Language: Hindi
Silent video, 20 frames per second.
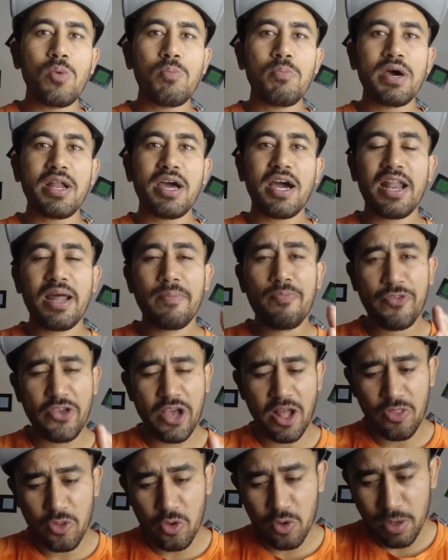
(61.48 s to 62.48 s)
के ऊपर अगर आप
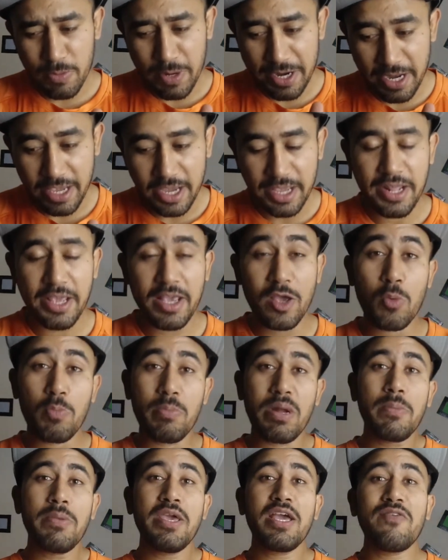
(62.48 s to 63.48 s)
चाहते हो कि मैं डिग्री के
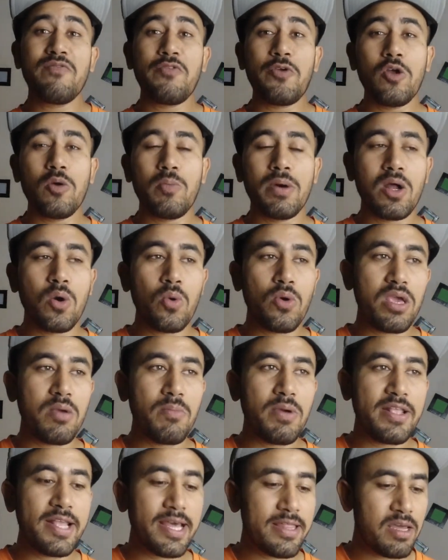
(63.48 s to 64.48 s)
ऊपर भी एक वीडियो बनाऊँ कि
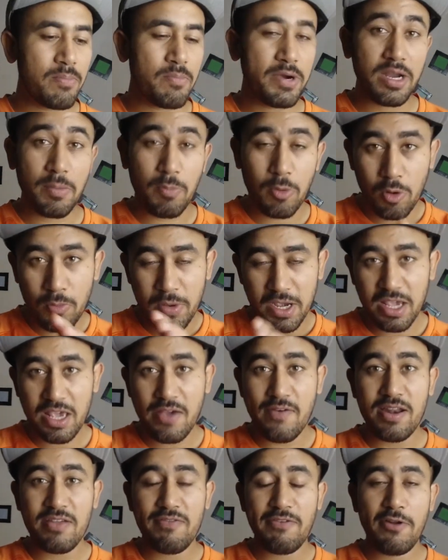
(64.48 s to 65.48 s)
भाई जैसा मैं डिप्लोमा की
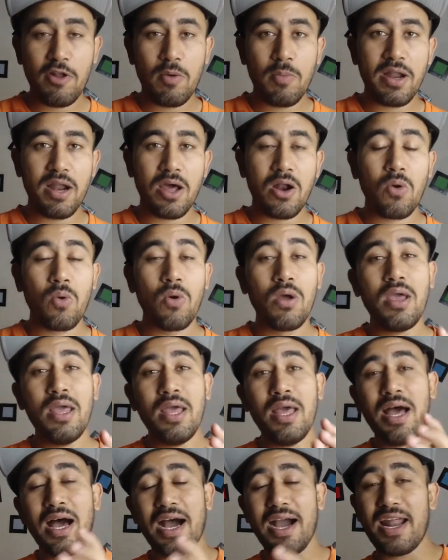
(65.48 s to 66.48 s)
ये वाली वीडियो बना रहा हूँ
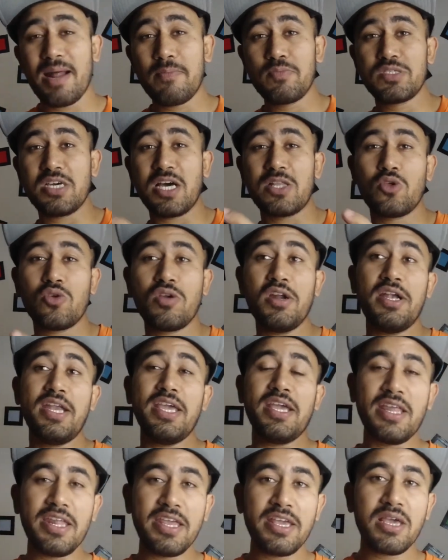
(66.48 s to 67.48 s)
अगर आप चाहते हो कि
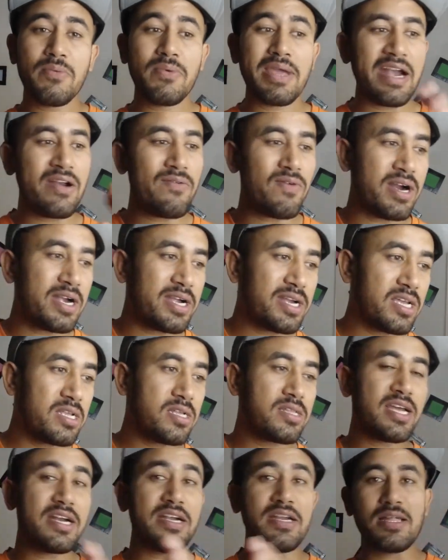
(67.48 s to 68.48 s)
डिग्री के भी
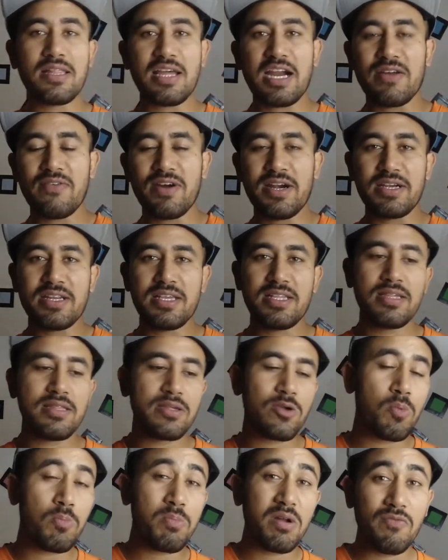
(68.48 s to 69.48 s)
एडवांटेजेस एंड
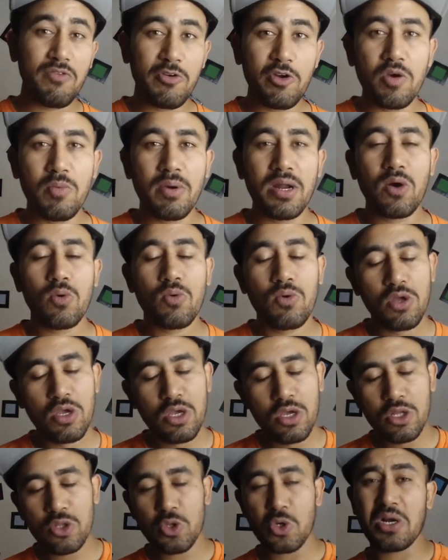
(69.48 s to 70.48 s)
डिसएडवांटेजेस के ऊपर वीडियो बनाऊँ
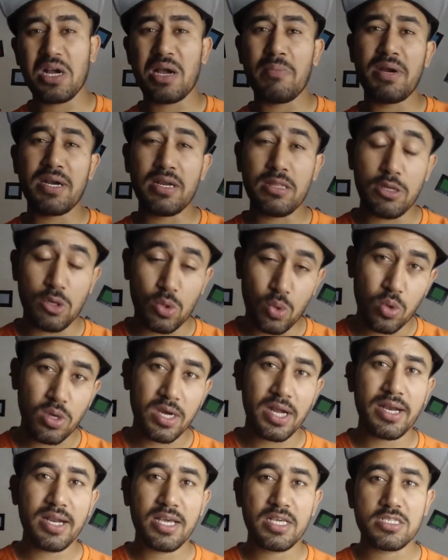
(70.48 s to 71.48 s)
तो कमेंट ज़रूर
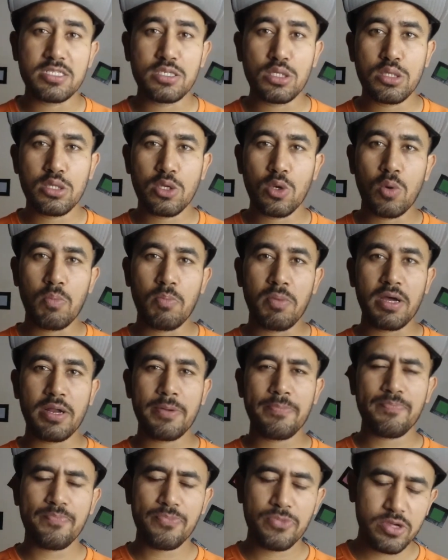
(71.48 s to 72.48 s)
करना इस चीज़ के
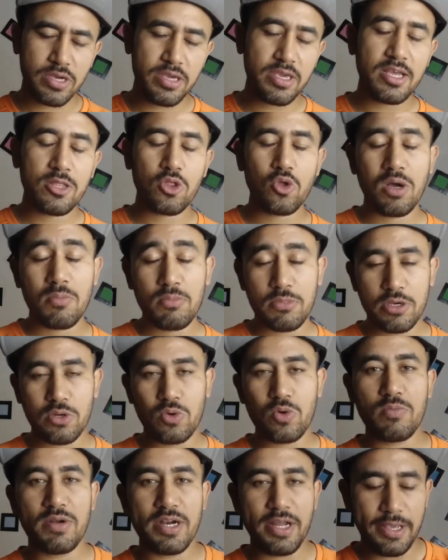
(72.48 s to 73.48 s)
ऊपर सही है तो हम
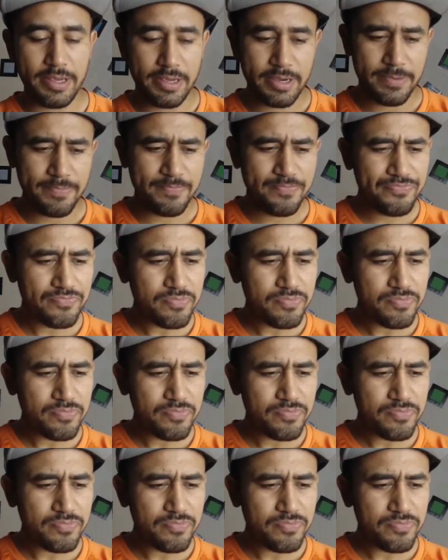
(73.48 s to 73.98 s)
ज़रूर बनाएंगे